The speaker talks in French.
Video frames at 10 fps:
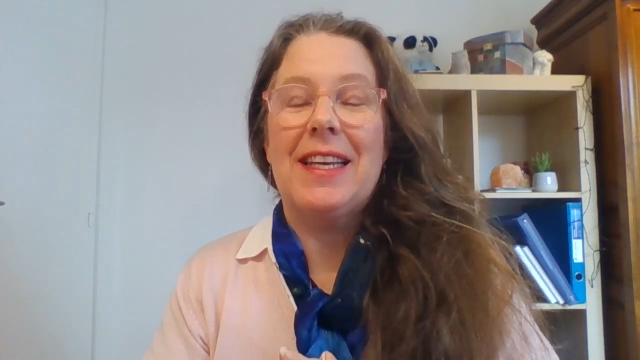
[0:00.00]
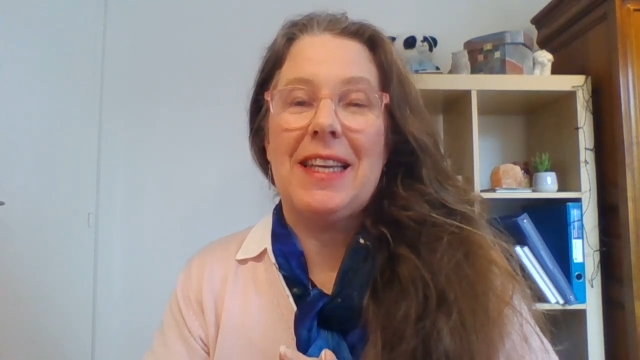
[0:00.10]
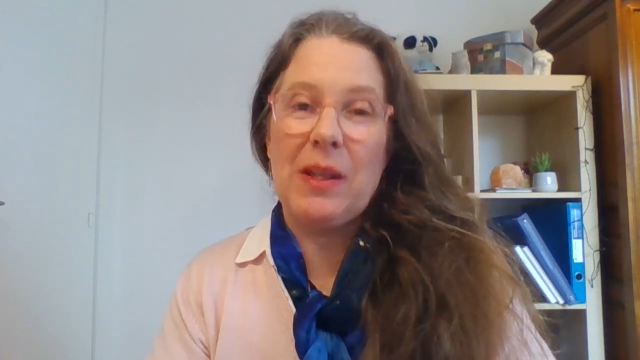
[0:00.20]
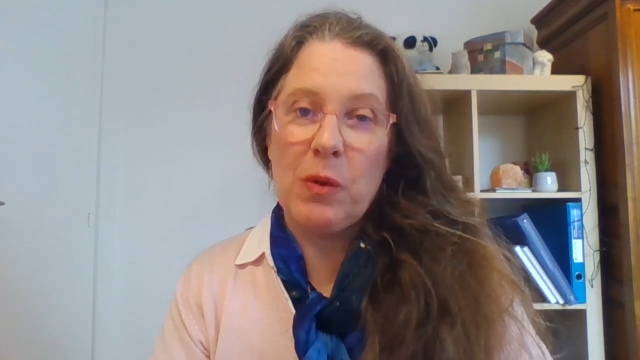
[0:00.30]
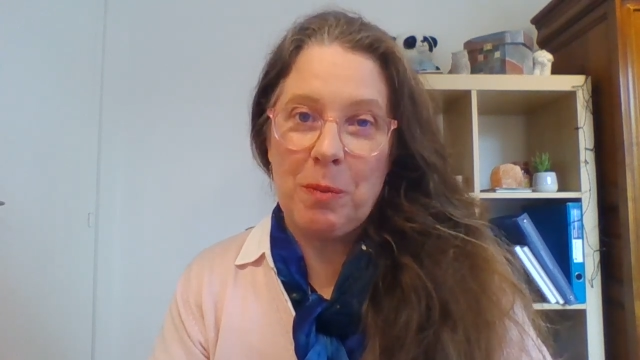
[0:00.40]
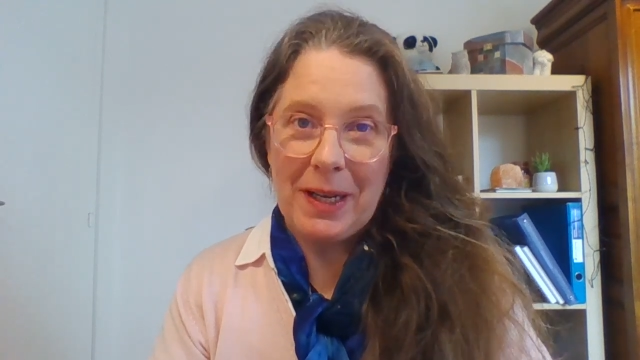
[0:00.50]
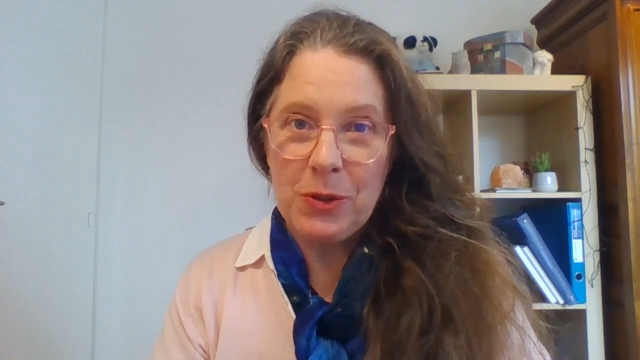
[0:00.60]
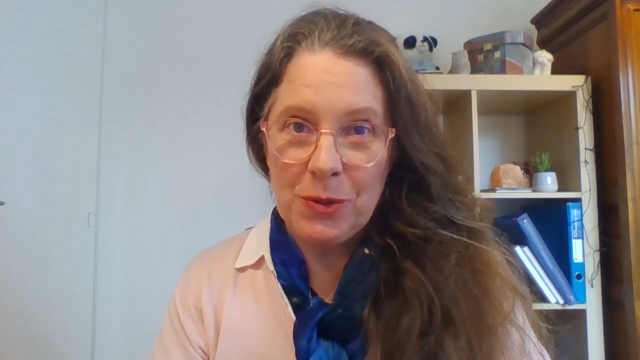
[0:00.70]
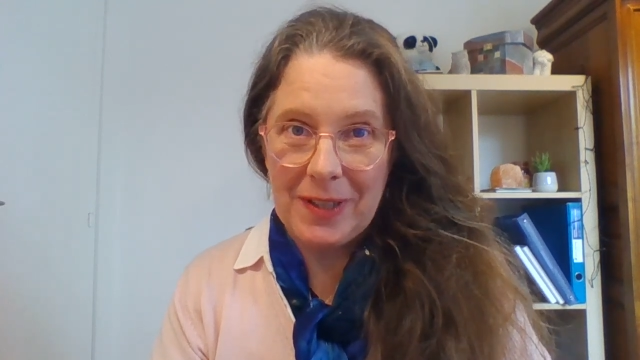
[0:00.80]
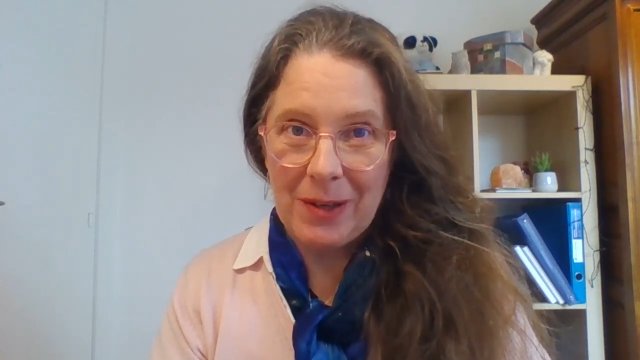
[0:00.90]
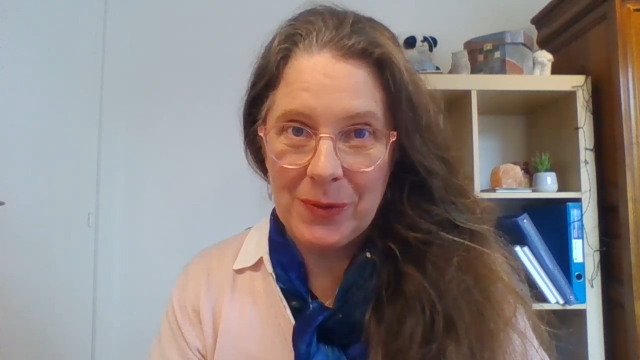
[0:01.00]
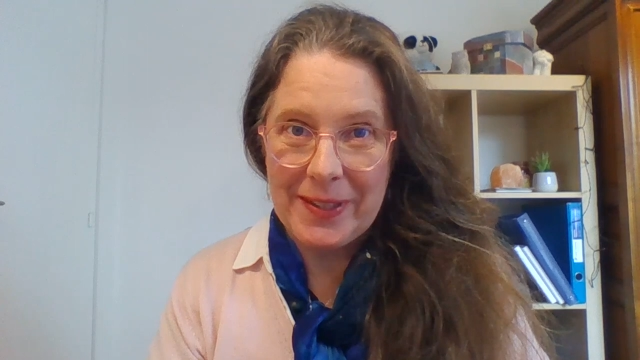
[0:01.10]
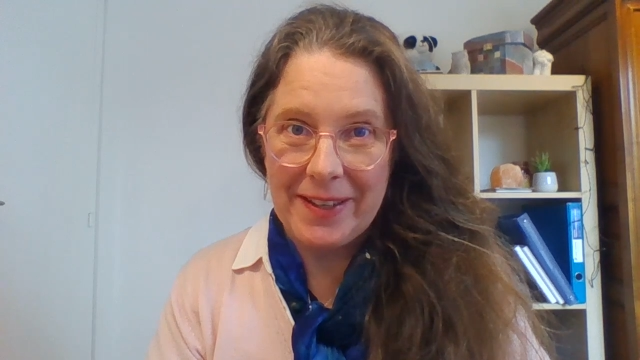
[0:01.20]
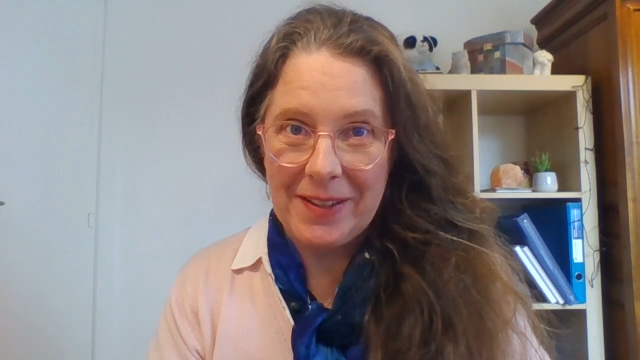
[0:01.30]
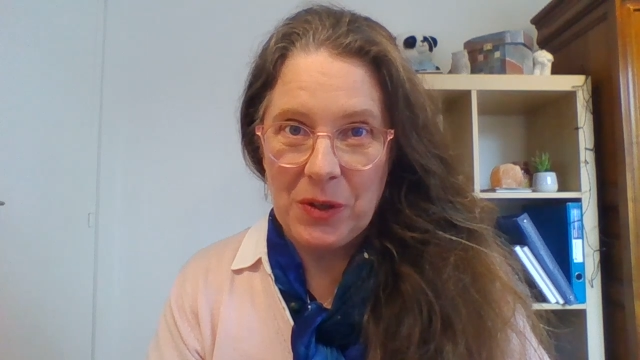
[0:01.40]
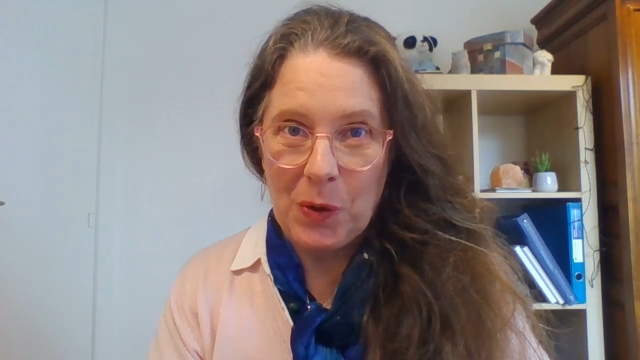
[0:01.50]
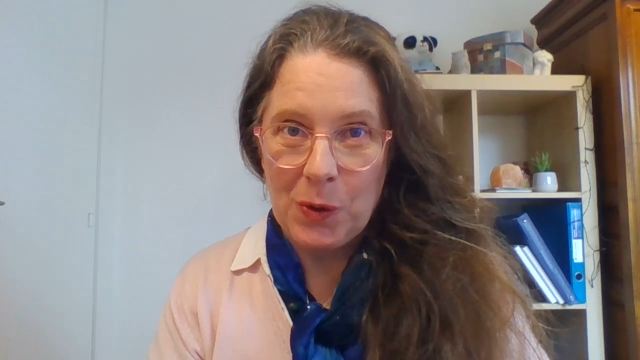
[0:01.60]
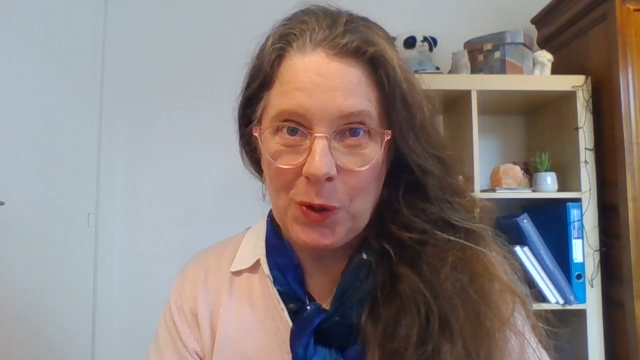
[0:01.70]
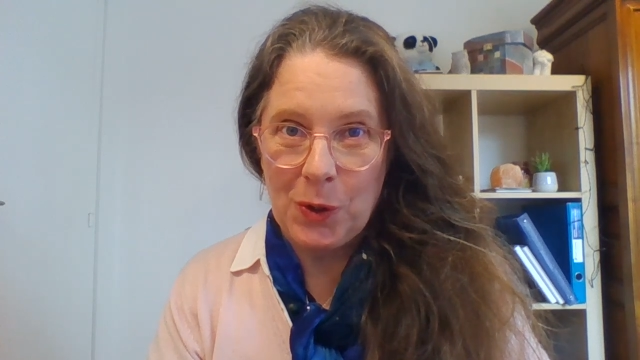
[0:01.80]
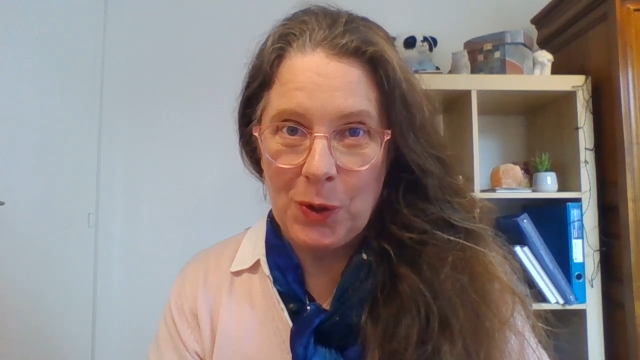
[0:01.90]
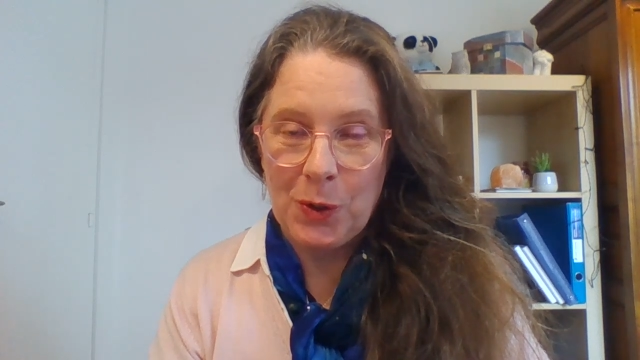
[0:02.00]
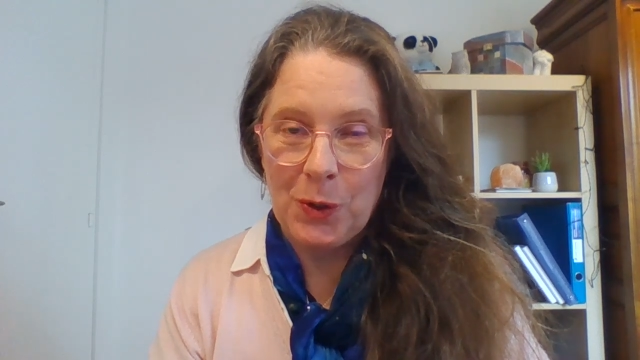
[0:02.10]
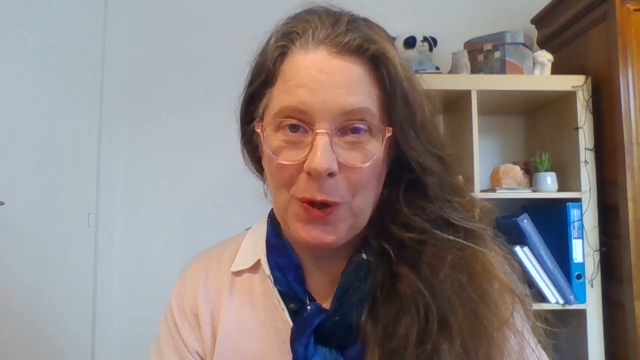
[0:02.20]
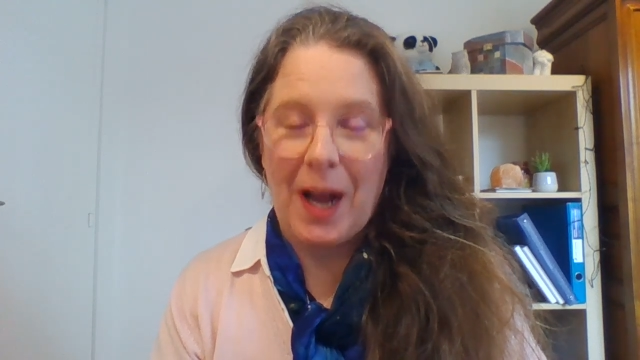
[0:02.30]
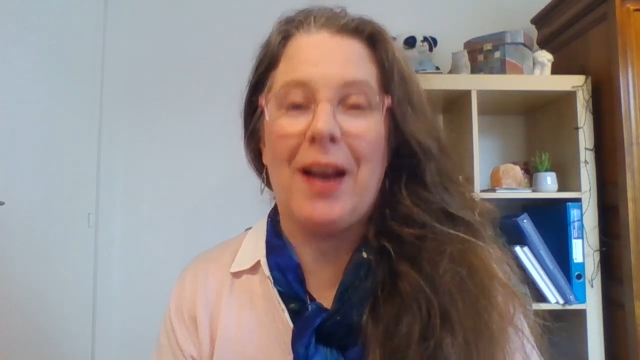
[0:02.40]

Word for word: qui n'ont pas de Valentin encore.